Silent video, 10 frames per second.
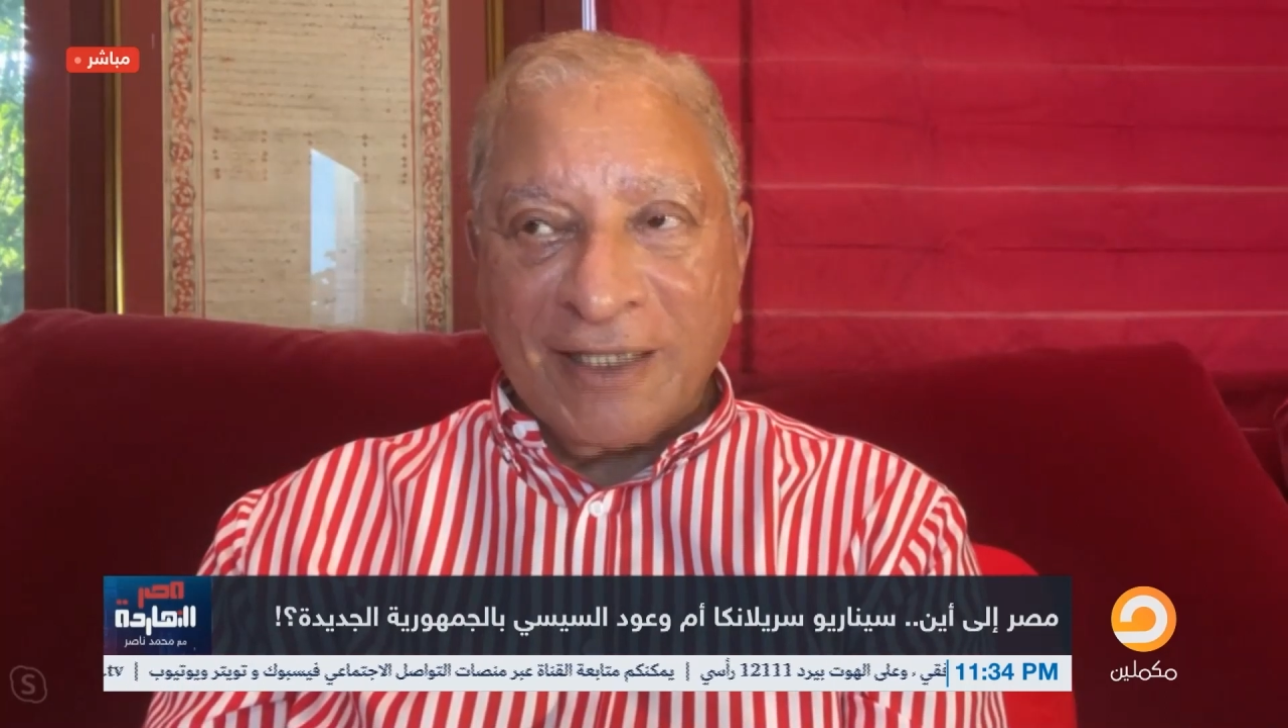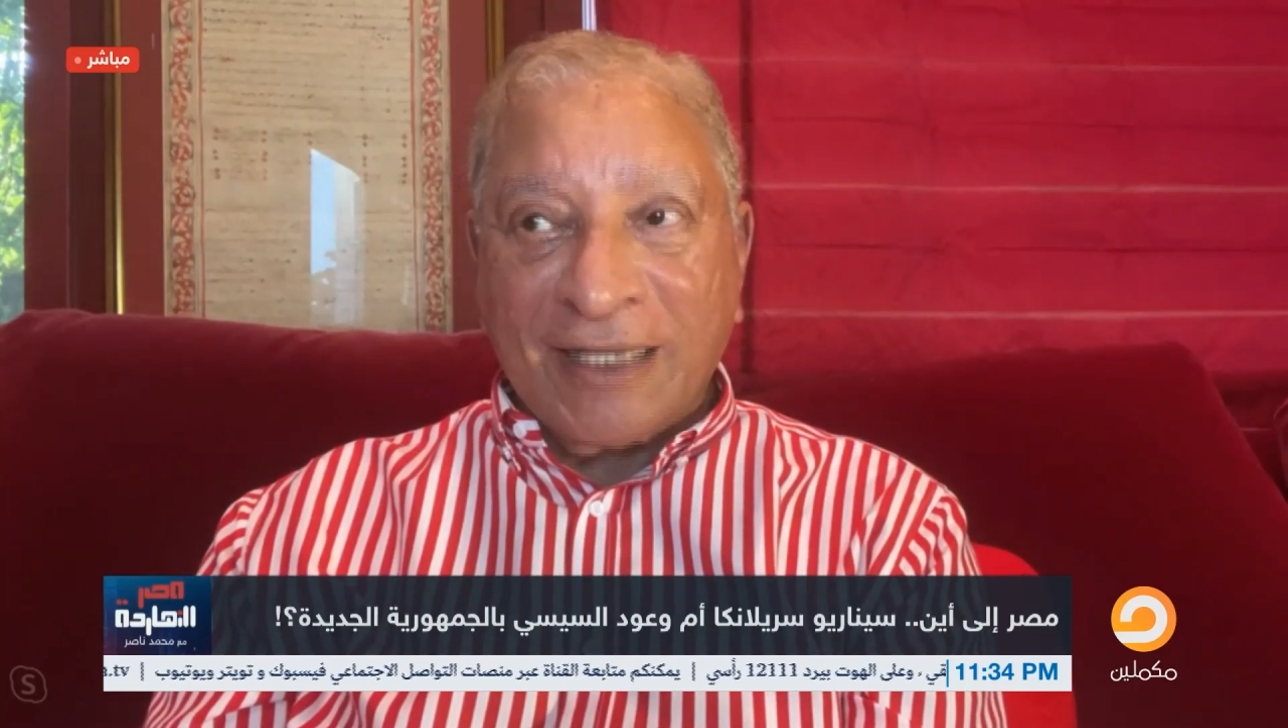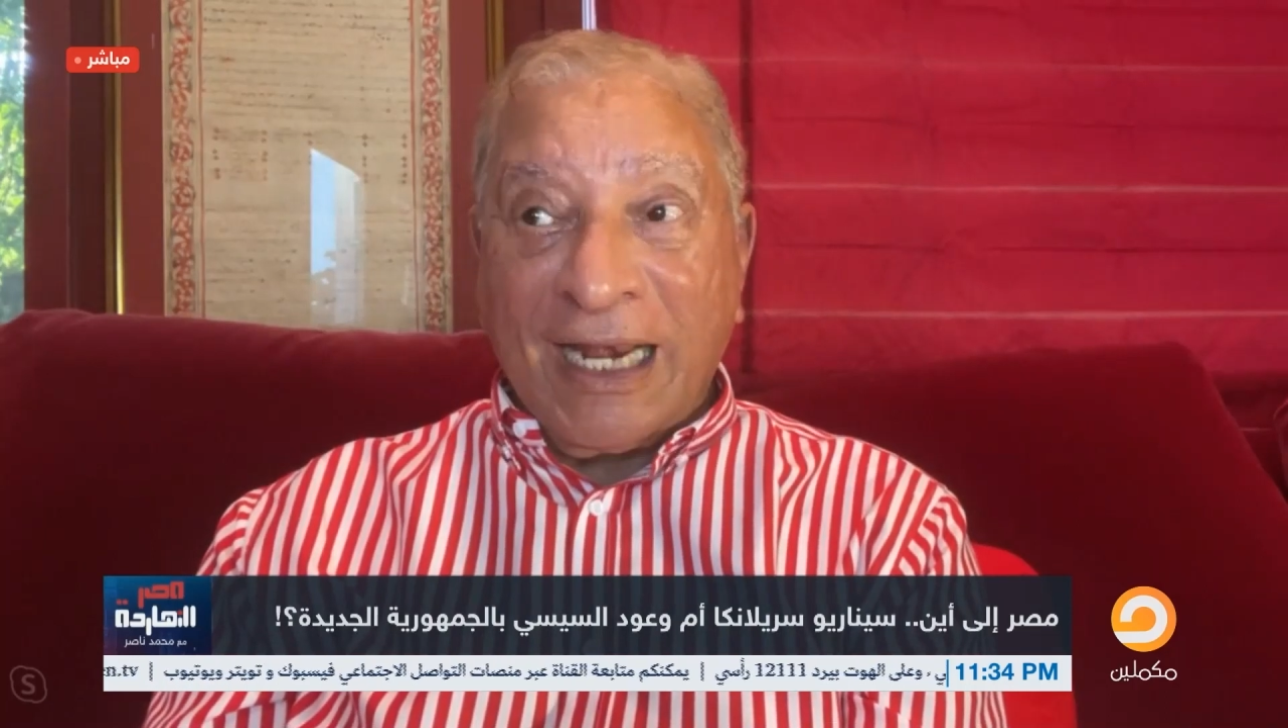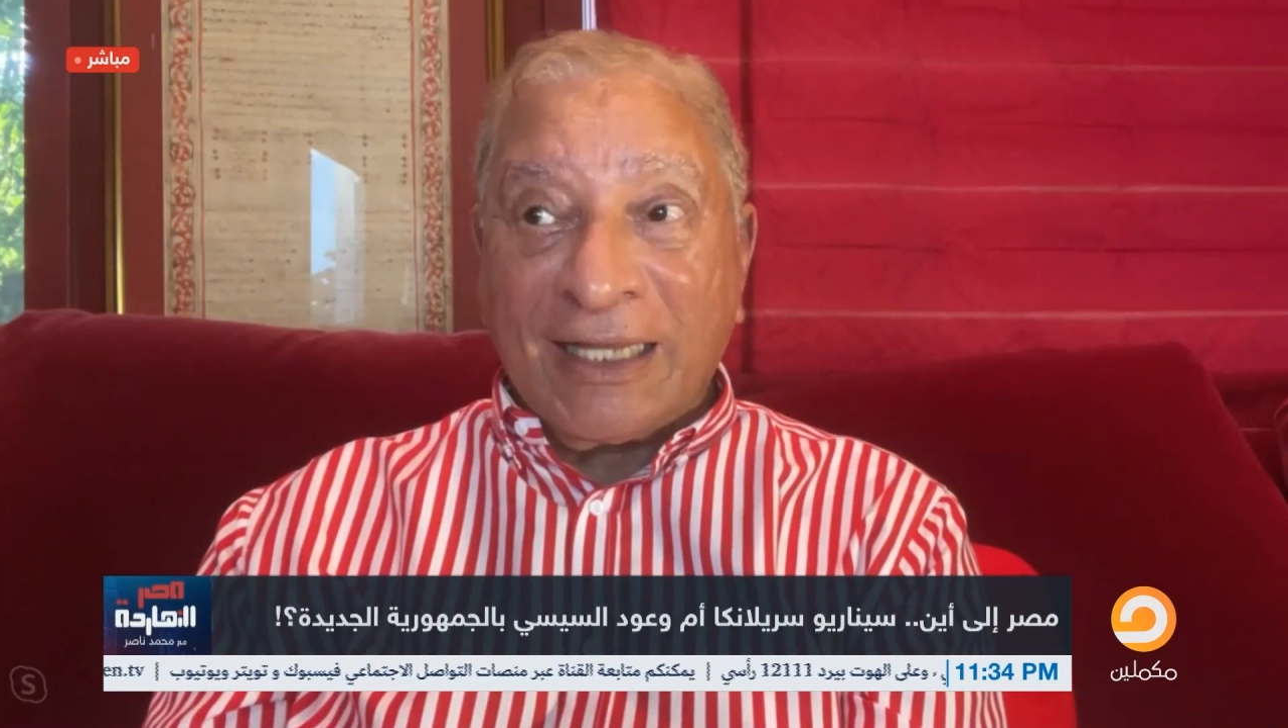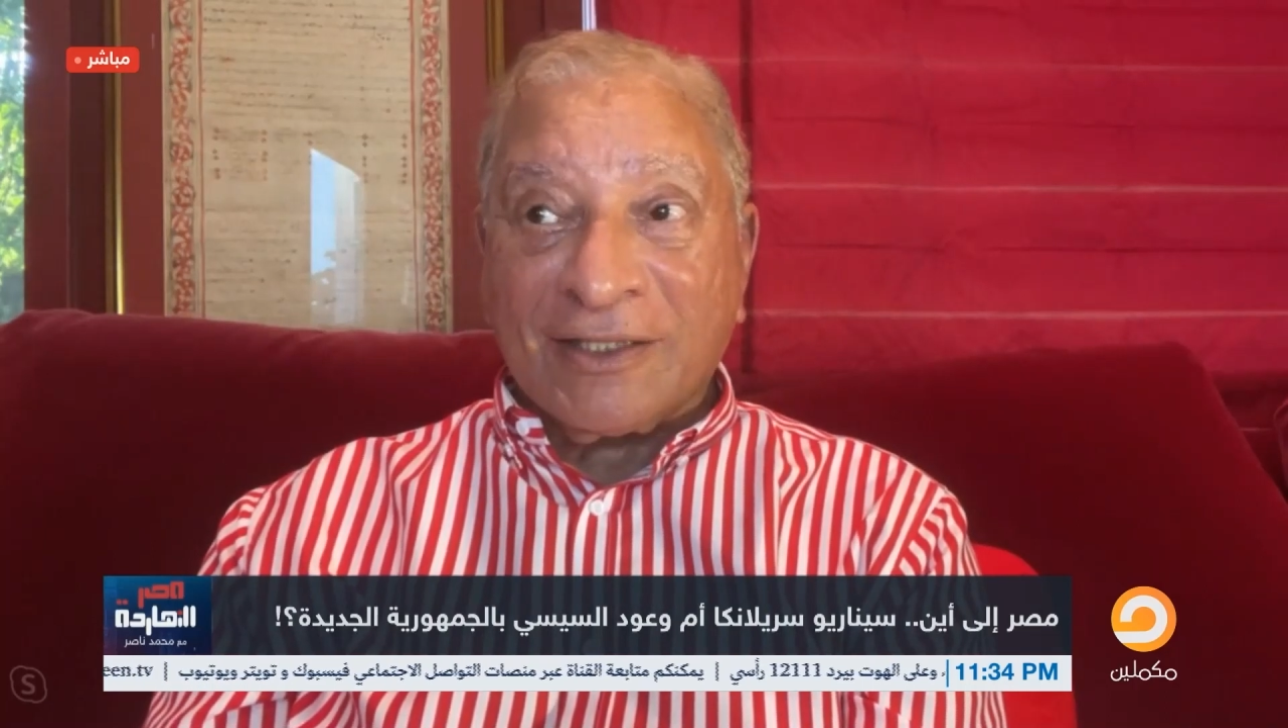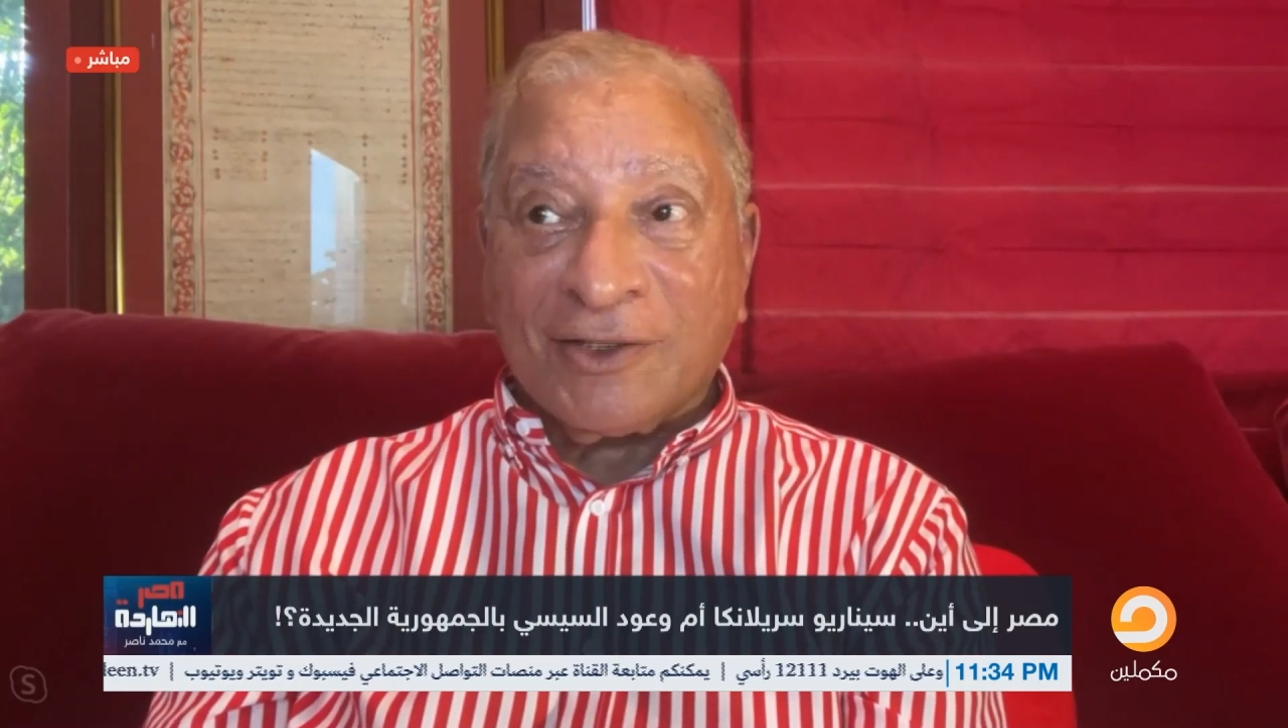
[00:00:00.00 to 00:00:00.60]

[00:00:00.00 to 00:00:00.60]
ثلاث